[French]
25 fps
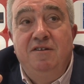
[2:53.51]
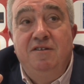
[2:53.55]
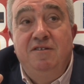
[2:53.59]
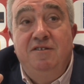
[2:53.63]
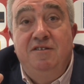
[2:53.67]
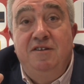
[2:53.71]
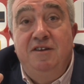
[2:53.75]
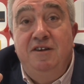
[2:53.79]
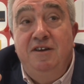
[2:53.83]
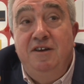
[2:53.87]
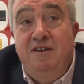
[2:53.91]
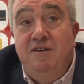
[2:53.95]

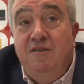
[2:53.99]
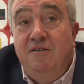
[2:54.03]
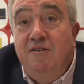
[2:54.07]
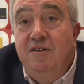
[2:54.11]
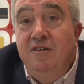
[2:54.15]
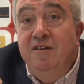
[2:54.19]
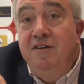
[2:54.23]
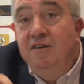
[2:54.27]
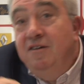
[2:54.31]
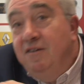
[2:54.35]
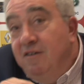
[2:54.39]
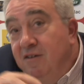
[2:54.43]
C'est
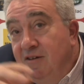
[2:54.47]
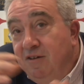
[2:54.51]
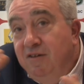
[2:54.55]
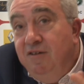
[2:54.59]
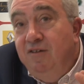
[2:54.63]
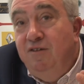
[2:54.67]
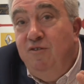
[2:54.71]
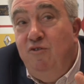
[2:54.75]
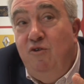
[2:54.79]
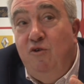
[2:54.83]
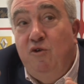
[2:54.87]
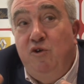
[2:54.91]

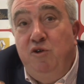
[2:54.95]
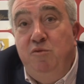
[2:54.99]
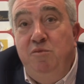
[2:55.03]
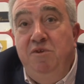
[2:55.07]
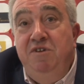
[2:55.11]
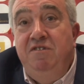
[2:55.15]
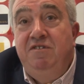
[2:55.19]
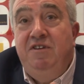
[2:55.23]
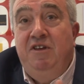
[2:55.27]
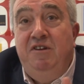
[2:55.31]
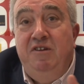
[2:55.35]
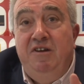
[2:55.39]
le
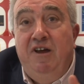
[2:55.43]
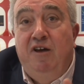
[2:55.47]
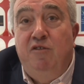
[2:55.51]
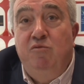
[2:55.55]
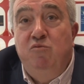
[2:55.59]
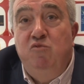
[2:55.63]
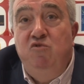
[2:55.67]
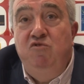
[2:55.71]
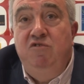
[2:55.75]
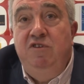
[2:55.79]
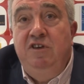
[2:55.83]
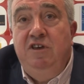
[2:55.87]
rugby, c'est une
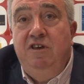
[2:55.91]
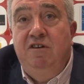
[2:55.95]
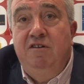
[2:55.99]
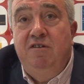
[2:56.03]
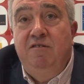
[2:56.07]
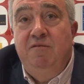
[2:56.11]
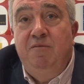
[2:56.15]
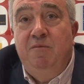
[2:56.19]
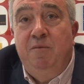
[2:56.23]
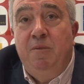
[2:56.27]
grande musique.